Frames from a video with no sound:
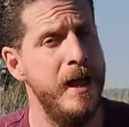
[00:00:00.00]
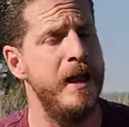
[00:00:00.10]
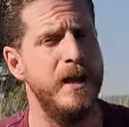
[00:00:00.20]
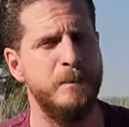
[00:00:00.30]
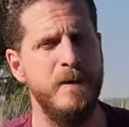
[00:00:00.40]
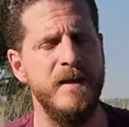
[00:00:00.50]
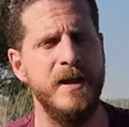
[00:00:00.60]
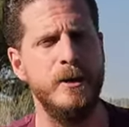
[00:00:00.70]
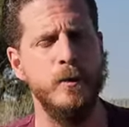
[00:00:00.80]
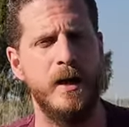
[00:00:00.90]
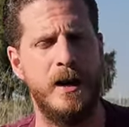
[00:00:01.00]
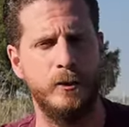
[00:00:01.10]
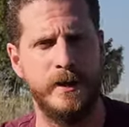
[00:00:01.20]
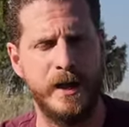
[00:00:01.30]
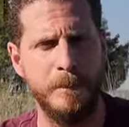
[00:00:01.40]
les piden ayuda a
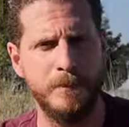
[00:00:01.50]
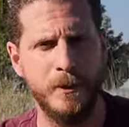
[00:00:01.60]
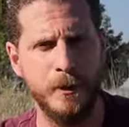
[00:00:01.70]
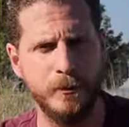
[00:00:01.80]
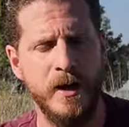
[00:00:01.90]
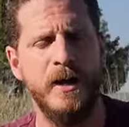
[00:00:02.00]
los egipcios